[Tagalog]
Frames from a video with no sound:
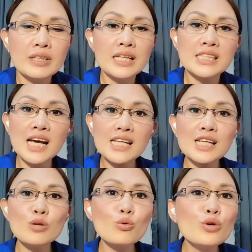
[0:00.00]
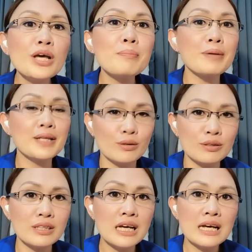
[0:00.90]
Sa kasalukuyang
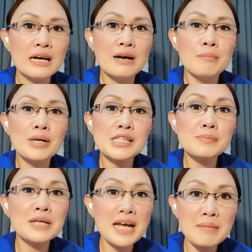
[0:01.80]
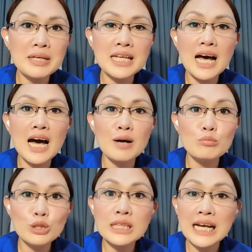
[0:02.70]
panahon, mas marami na ang
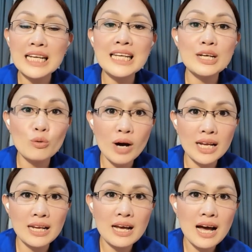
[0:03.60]
multilingual.